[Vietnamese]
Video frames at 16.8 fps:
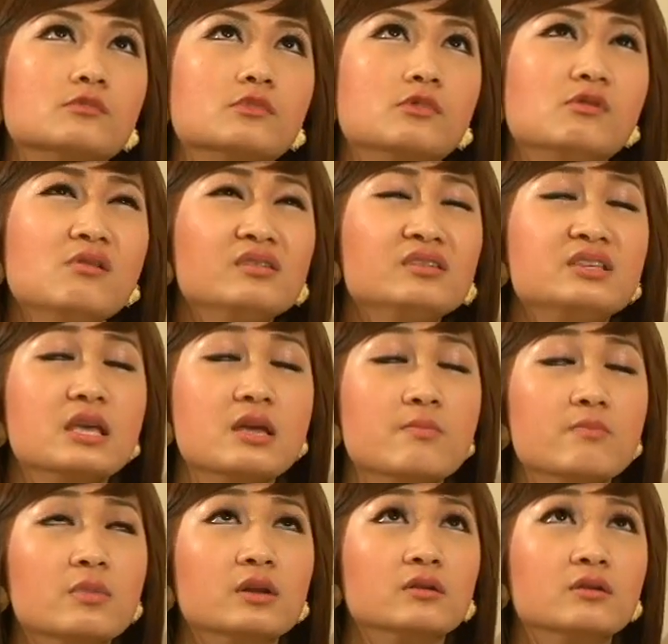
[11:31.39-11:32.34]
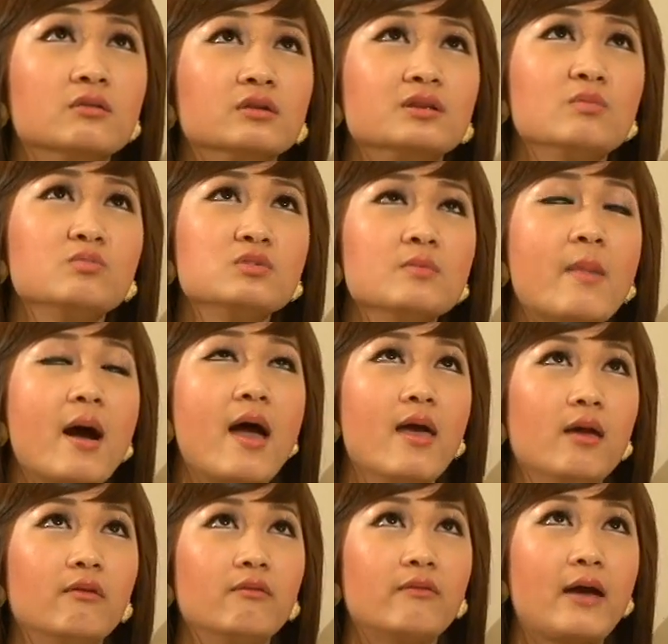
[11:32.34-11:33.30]
ước gì mình được giống như bà
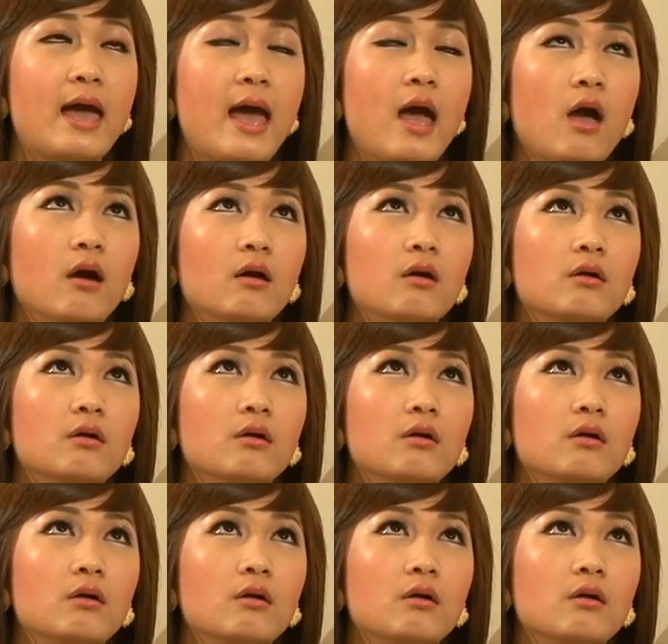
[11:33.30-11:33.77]
eva